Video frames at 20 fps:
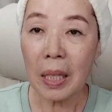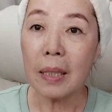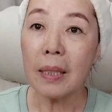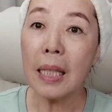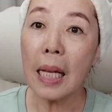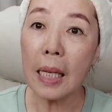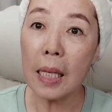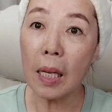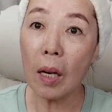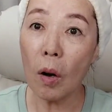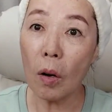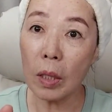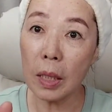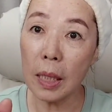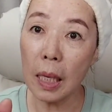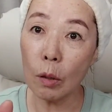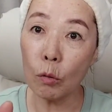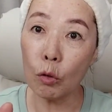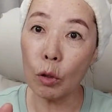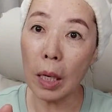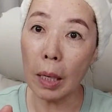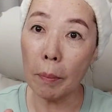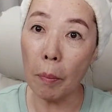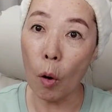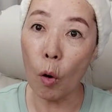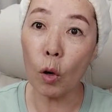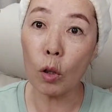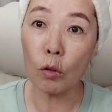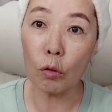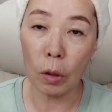근데 이거 그냥 우리가
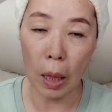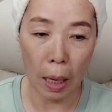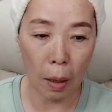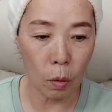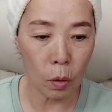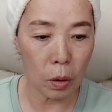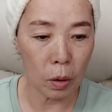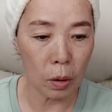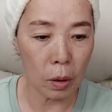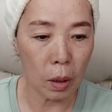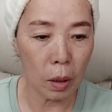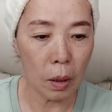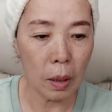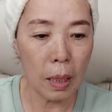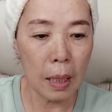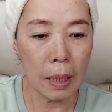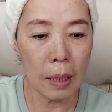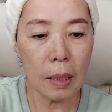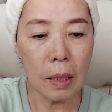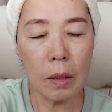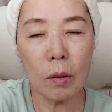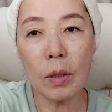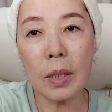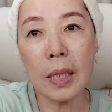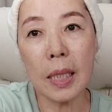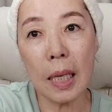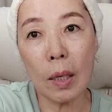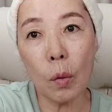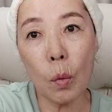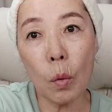먹어도 되거든요. 그리고
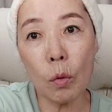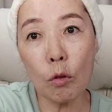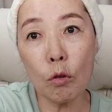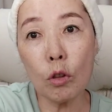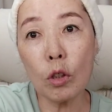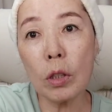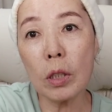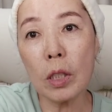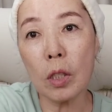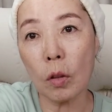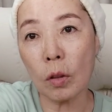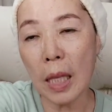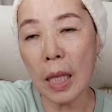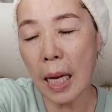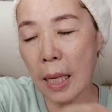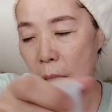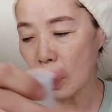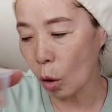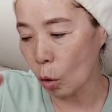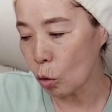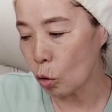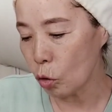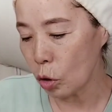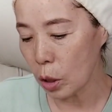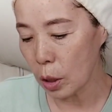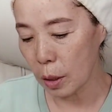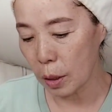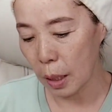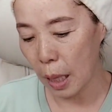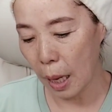이제 꿀을 적당히
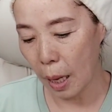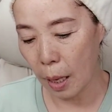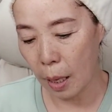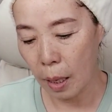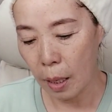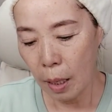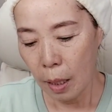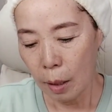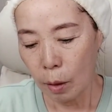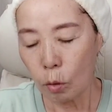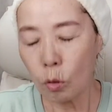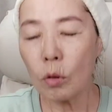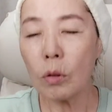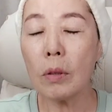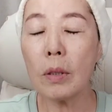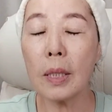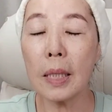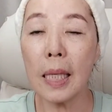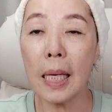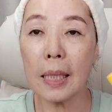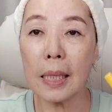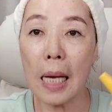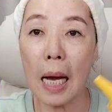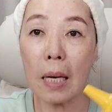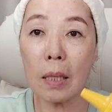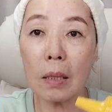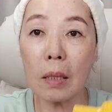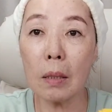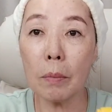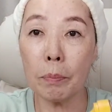넣어주시는데, 꿀은 그냥
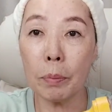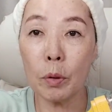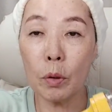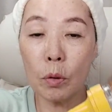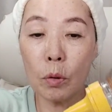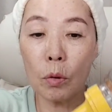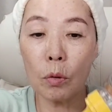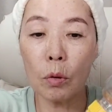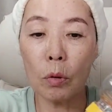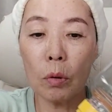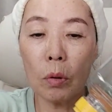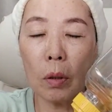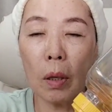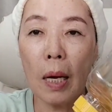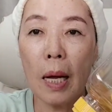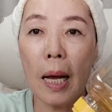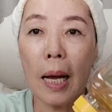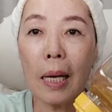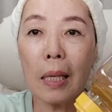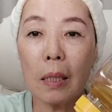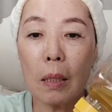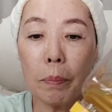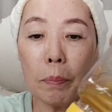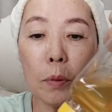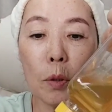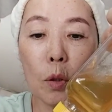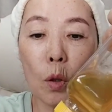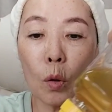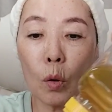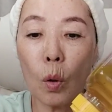작은 스푼으로 한
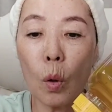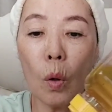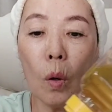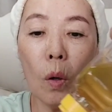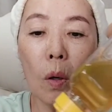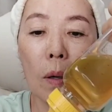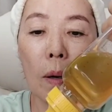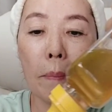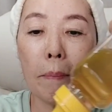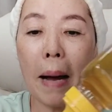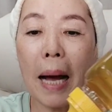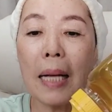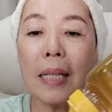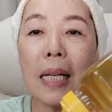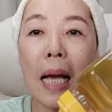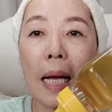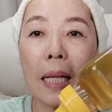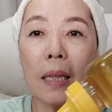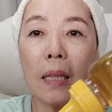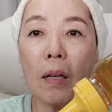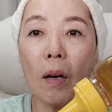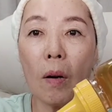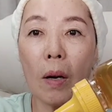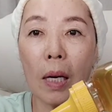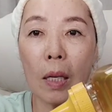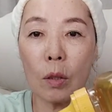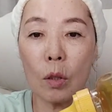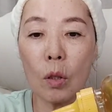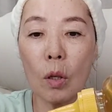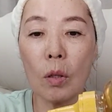스푼 정도? 많이 안
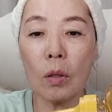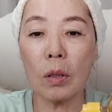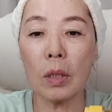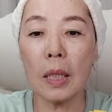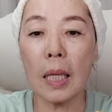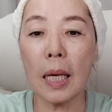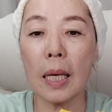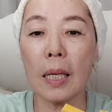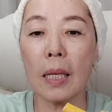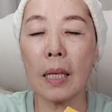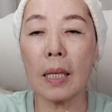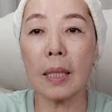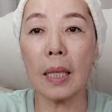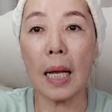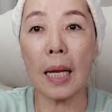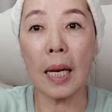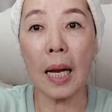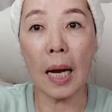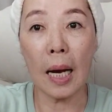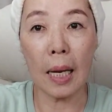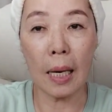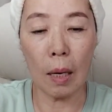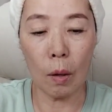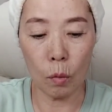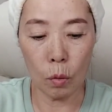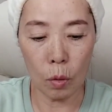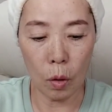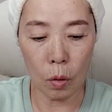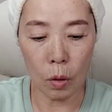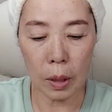들어가요. 저는 그냥 이렇게 대량 안
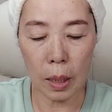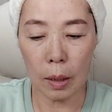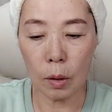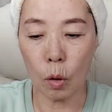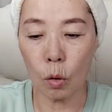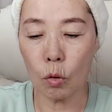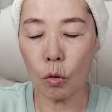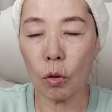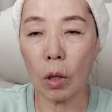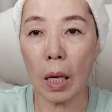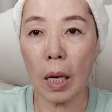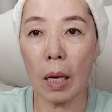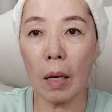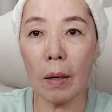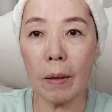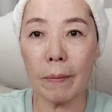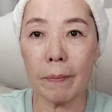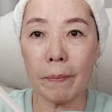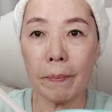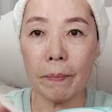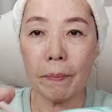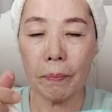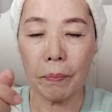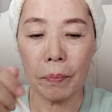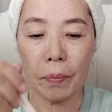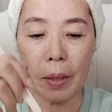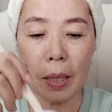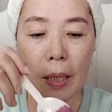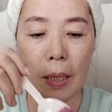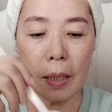하고 여기다 넣어줄게요.
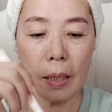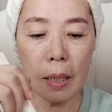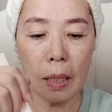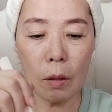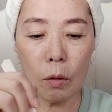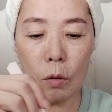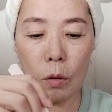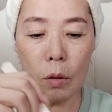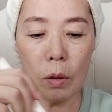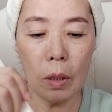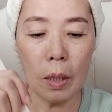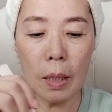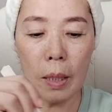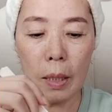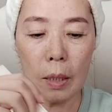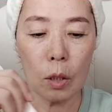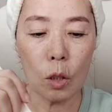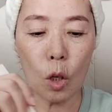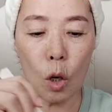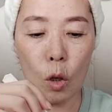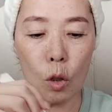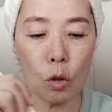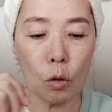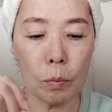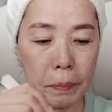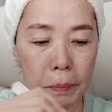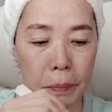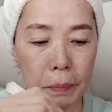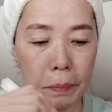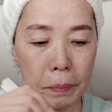그리고
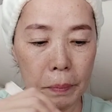저어줘.